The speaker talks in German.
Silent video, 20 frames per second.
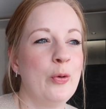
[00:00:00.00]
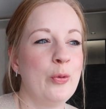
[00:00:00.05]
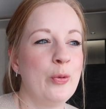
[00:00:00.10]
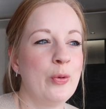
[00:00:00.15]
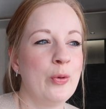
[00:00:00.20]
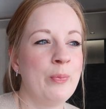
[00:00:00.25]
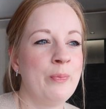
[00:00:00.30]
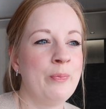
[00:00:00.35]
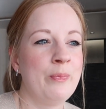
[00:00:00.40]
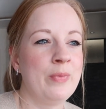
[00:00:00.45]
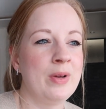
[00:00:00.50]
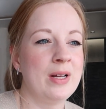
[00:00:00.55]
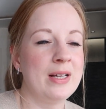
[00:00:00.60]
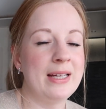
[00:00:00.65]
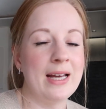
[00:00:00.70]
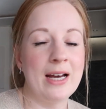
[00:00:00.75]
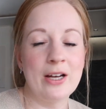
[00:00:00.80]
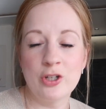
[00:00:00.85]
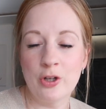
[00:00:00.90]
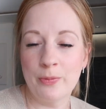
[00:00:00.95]
um
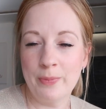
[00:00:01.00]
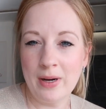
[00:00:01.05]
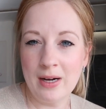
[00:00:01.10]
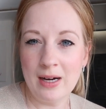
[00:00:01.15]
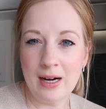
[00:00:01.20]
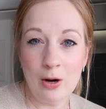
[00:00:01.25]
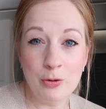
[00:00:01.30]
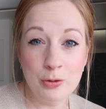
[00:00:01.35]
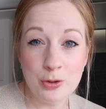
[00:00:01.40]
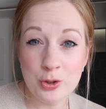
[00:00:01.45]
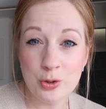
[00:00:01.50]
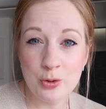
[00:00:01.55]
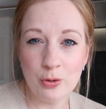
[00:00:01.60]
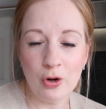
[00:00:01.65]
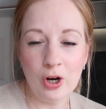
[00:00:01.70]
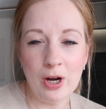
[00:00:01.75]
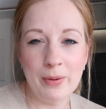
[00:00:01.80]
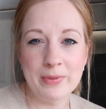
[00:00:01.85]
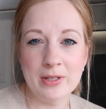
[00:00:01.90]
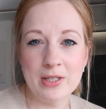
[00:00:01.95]
ja schon mal
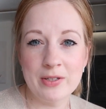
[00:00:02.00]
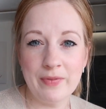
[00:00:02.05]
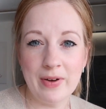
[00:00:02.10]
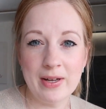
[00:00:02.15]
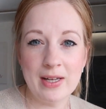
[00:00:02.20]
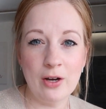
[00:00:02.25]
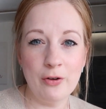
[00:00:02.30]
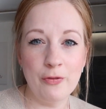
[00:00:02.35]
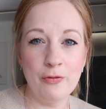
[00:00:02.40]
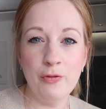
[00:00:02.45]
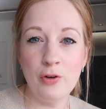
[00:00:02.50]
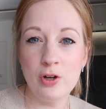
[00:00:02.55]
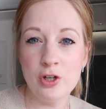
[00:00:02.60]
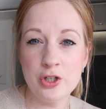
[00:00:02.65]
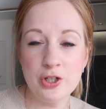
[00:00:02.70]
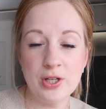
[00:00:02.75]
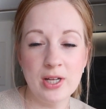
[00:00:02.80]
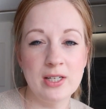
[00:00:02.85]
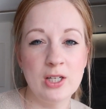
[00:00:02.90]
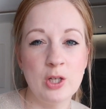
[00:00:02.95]
auszuräumen. Das war ja
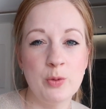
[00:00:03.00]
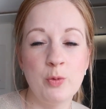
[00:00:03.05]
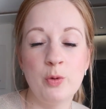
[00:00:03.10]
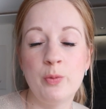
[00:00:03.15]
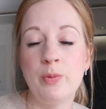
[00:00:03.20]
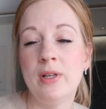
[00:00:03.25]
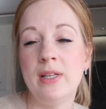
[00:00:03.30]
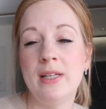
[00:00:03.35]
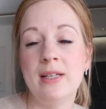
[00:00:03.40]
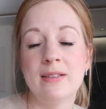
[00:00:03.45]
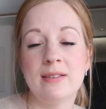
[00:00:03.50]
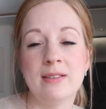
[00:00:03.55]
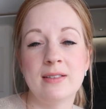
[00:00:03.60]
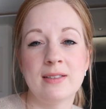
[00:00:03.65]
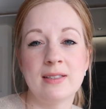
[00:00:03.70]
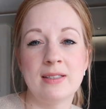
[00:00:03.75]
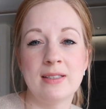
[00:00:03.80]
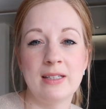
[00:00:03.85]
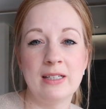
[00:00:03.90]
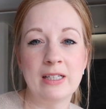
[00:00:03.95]
vollständig
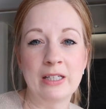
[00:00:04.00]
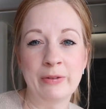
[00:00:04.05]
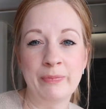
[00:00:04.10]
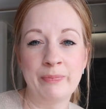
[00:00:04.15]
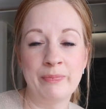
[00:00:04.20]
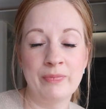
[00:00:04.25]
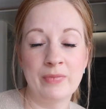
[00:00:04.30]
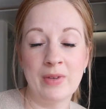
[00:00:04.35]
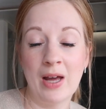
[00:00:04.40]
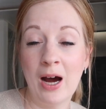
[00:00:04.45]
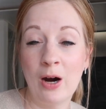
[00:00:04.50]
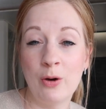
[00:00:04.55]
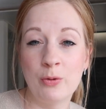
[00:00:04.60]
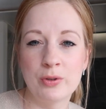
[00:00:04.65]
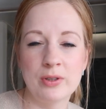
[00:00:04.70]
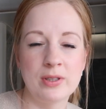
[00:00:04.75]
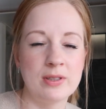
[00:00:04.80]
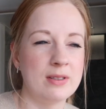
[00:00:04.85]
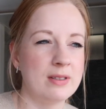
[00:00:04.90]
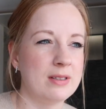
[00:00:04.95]
mobiliertes ähm,
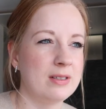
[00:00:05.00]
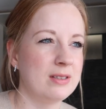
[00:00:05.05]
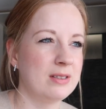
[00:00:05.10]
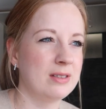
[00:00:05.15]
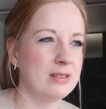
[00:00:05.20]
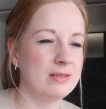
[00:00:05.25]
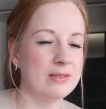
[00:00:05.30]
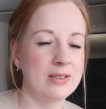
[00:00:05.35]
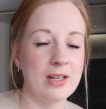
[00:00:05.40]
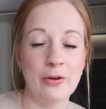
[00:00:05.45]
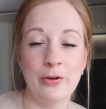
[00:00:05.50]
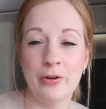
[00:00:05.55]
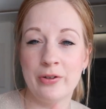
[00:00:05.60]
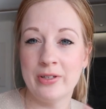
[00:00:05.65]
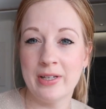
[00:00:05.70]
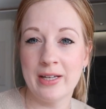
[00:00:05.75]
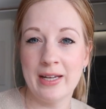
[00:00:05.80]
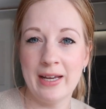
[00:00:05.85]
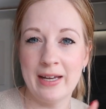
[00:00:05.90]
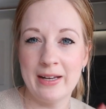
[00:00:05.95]
Haus. Äh, da
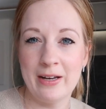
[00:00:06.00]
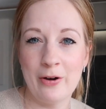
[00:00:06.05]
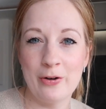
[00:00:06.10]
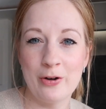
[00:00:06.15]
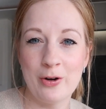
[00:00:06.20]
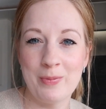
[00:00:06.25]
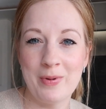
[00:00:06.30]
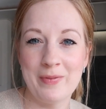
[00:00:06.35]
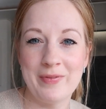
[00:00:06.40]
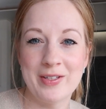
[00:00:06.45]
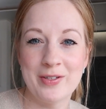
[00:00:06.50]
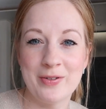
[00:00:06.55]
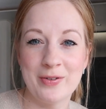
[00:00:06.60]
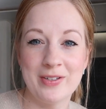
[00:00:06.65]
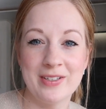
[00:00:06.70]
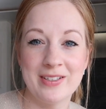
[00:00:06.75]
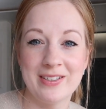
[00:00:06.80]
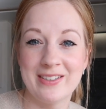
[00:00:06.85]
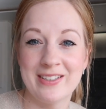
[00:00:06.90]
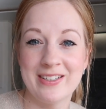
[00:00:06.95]
könnt ihr gerne auch nochmal, wenn es
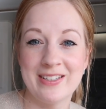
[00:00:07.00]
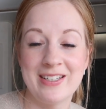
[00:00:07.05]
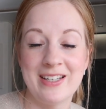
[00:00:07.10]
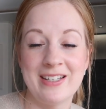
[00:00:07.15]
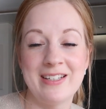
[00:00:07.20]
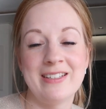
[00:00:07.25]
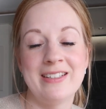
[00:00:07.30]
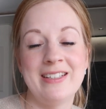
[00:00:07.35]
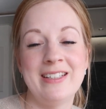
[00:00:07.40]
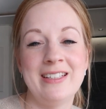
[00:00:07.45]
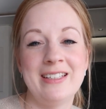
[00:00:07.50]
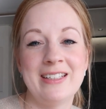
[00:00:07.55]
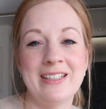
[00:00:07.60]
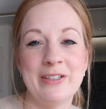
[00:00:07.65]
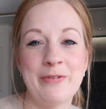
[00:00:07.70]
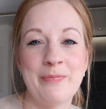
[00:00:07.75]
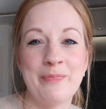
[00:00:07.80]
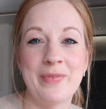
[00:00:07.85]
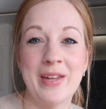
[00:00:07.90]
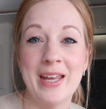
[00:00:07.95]
euch interessiert, in die
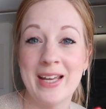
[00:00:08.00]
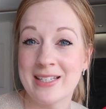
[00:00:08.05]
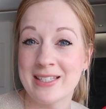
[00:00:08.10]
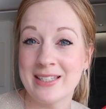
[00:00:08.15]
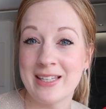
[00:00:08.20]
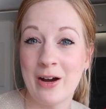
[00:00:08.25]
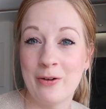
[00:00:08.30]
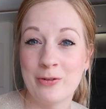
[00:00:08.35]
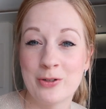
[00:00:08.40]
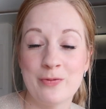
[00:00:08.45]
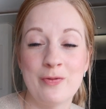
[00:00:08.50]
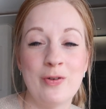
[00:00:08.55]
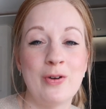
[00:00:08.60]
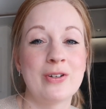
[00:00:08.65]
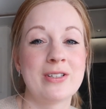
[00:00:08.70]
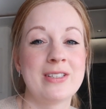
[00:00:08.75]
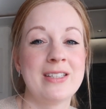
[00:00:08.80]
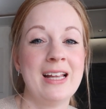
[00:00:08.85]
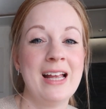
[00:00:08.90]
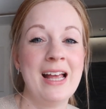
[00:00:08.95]
ähm, ersten
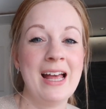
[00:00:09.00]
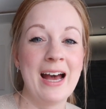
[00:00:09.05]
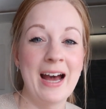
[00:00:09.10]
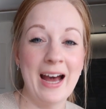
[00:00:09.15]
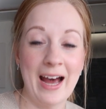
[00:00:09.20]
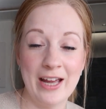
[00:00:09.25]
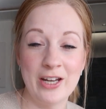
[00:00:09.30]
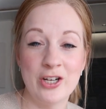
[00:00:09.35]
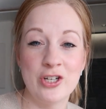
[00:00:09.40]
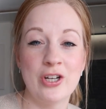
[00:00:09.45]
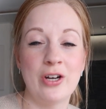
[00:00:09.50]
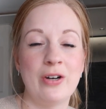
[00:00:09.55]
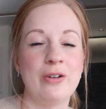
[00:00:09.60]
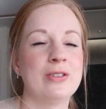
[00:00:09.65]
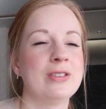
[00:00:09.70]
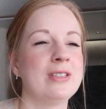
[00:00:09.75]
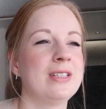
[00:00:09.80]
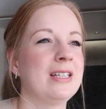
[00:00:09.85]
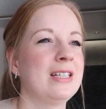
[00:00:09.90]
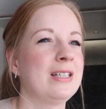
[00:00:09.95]
Hausvlogs
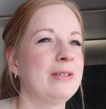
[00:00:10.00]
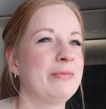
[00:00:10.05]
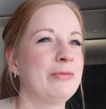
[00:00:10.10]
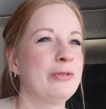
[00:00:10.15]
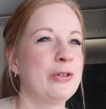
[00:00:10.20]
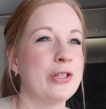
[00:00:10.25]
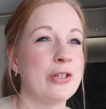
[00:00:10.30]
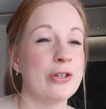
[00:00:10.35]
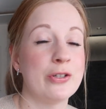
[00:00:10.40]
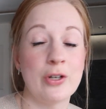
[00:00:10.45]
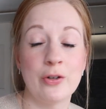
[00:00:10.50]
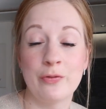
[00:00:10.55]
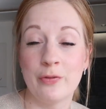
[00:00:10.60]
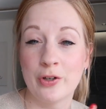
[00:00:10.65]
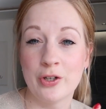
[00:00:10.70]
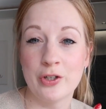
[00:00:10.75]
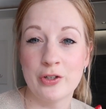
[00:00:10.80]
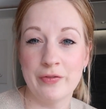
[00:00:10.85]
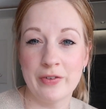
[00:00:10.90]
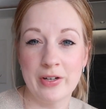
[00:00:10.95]
reinschauen, ähm, wo ich euch auch
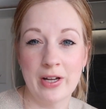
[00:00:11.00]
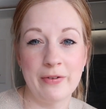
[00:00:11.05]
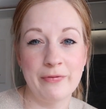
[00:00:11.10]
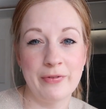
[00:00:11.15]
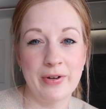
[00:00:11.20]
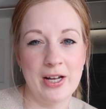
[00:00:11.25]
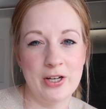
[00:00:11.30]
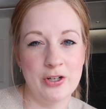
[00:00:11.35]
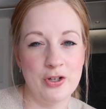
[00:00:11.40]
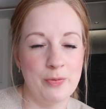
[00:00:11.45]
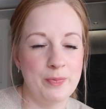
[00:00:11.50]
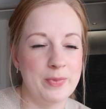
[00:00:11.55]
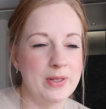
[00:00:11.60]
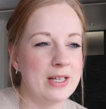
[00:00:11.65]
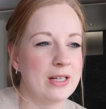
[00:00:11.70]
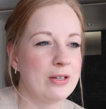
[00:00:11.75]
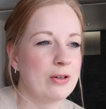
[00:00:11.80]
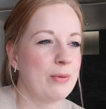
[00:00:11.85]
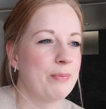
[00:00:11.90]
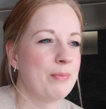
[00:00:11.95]
wirklich von Anfang an schon
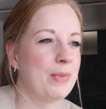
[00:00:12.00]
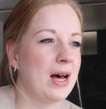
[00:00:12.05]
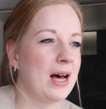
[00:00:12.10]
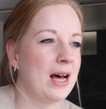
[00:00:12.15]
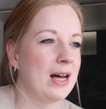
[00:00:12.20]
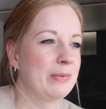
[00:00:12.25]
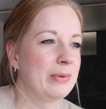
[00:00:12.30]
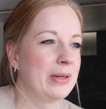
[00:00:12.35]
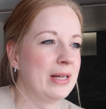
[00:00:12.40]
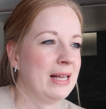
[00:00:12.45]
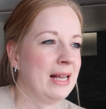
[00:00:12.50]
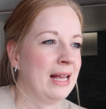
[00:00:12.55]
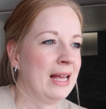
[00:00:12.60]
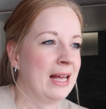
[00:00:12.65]
mitgenommen habe.